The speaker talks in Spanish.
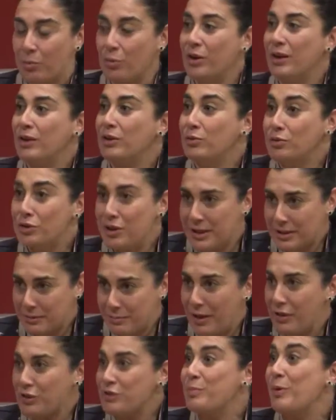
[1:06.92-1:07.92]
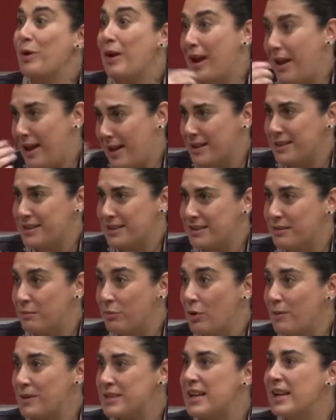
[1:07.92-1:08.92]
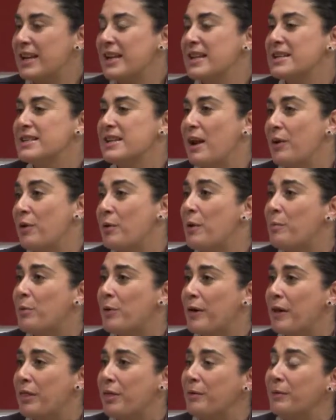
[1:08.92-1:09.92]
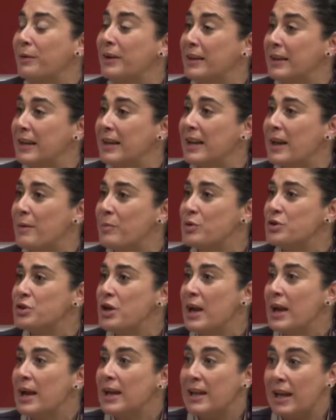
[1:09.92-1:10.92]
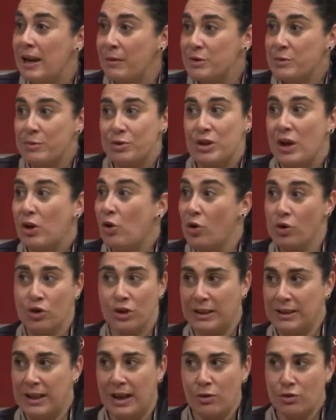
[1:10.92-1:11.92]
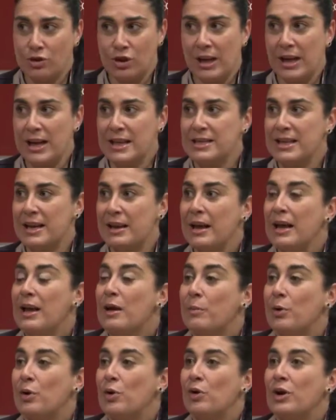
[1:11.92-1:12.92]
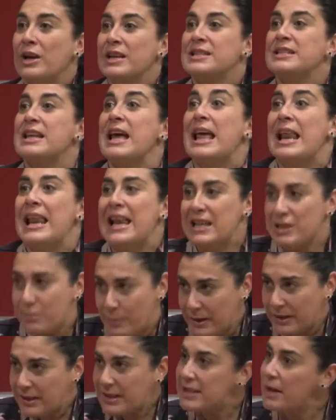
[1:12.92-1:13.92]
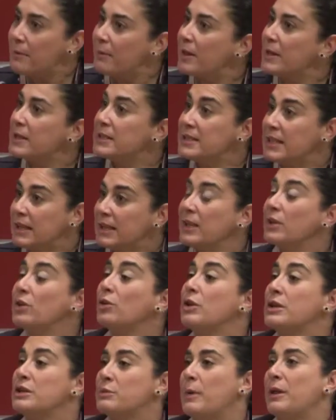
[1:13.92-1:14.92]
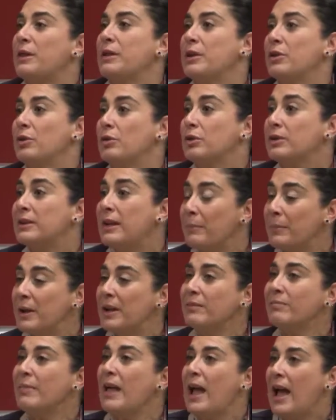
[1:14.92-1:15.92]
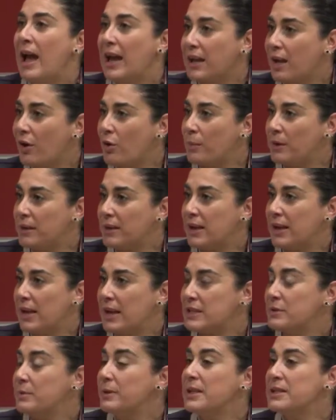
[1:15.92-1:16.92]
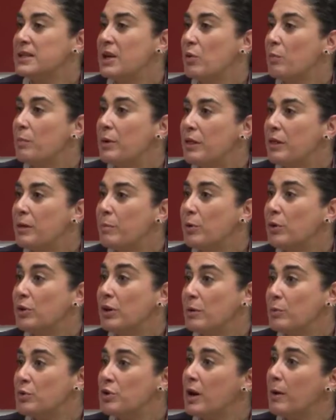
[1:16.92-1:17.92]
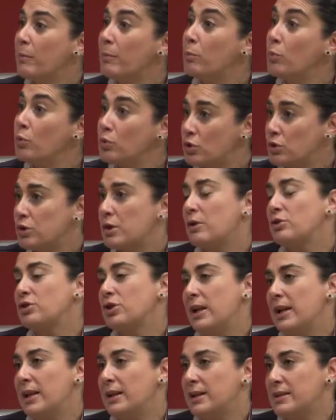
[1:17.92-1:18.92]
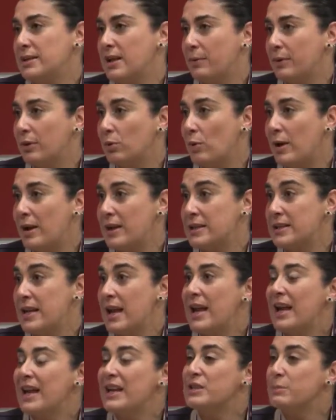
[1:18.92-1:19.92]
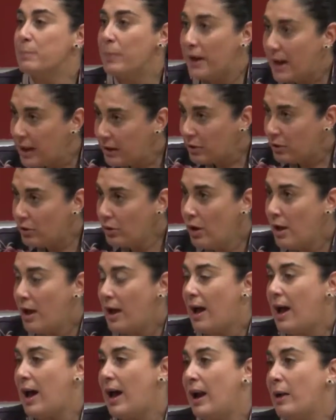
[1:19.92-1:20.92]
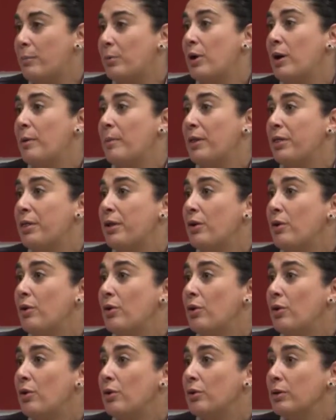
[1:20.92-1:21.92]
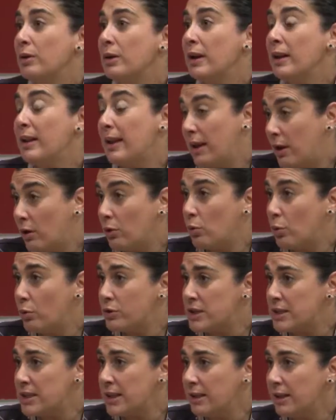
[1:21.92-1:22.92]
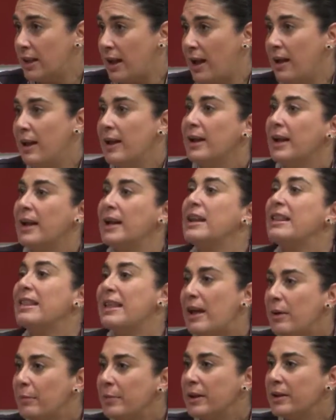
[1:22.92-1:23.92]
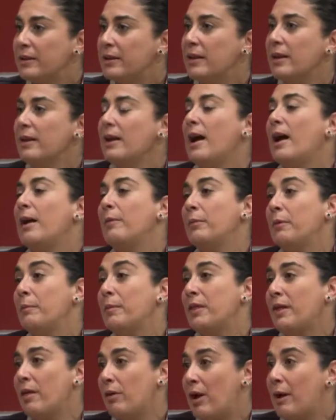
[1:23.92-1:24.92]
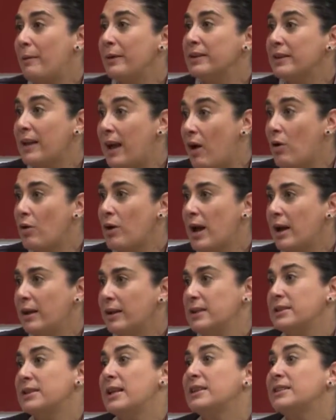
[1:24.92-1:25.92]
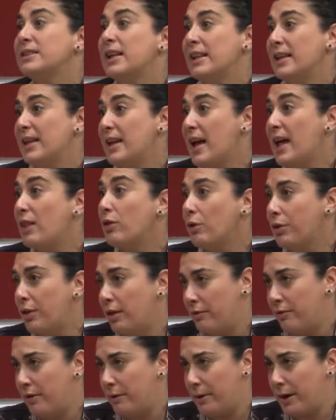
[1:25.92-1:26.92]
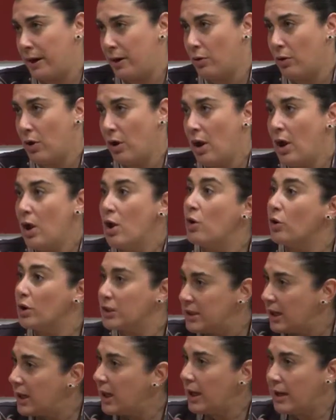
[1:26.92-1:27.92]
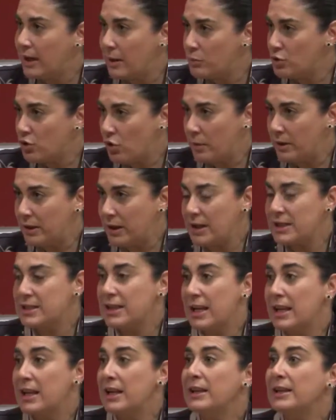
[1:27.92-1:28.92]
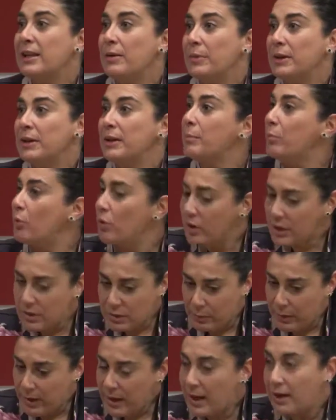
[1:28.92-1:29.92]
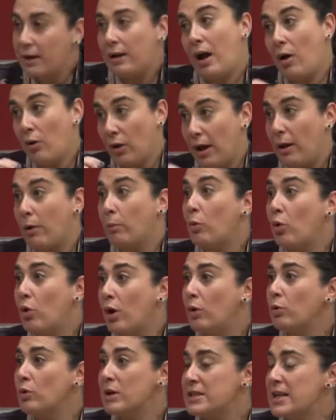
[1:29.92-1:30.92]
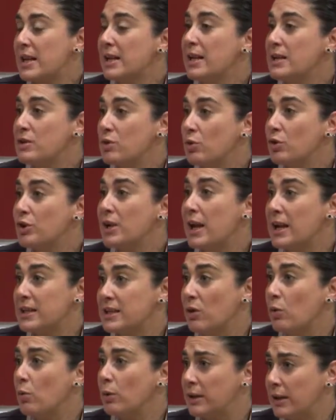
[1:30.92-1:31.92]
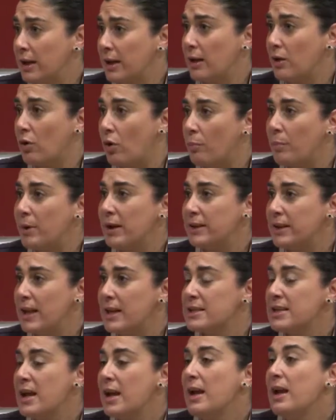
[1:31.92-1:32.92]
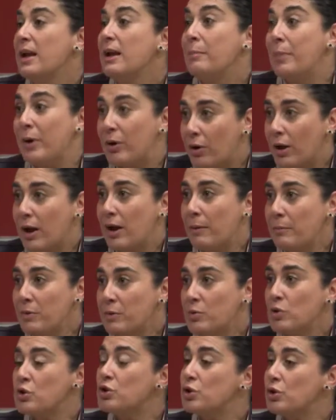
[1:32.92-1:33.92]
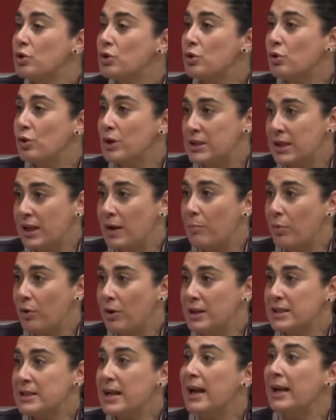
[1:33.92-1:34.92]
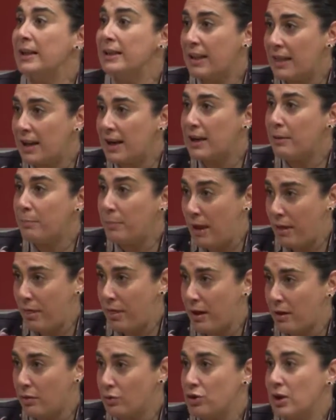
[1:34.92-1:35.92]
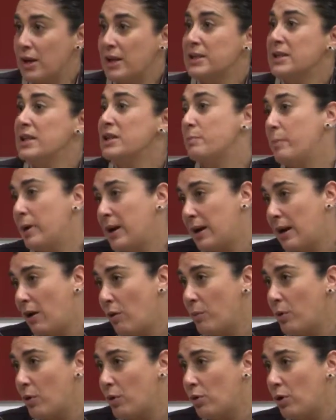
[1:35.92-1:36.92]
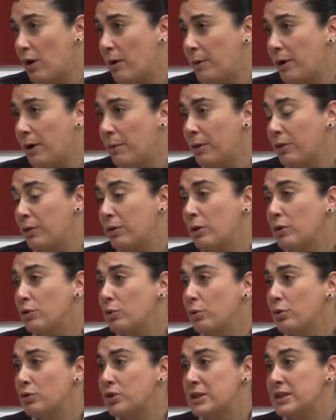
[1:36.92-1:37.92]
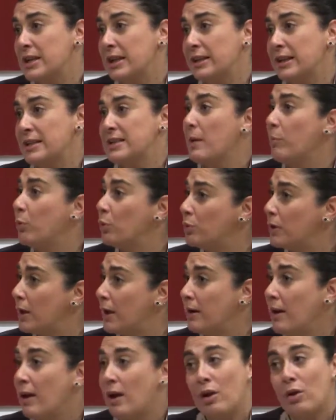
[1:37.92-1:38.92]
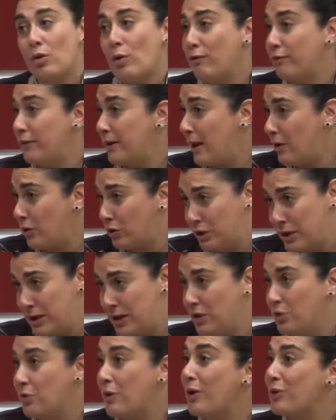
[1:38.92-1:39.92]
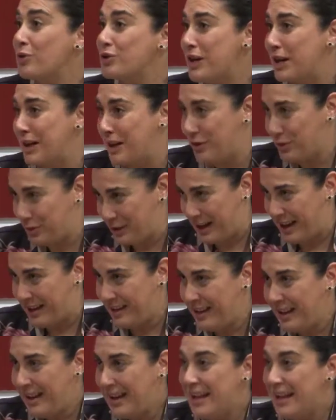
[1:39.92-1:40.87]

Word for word: muy entusiasmados por las nuevas salidas y la nueva programación que teníamos y ahora mismo están con los catálogos en casa, pero lo que es las ventas, la verdad que están yendo despacito. También hay que comentar que las ventas en un principio tenemos a muchos de los clientes habituales esperando a la programación del Club 60, que inicialmente han empezado la venta ahora y está hasta el día 12 de febrero. Lo que sí que queríamos comentar es que directamente pueden esperar, aunque a lo mejor algunas salidas luego ya las encuentren completas, pero que ahora mismo nosotros lo que sí que pueden es garantizar la plaza, cosa que si esperan a lo mejor con la programación del Club 60 y se apuntan, luego al final no no tienen ni una cosa ni otra.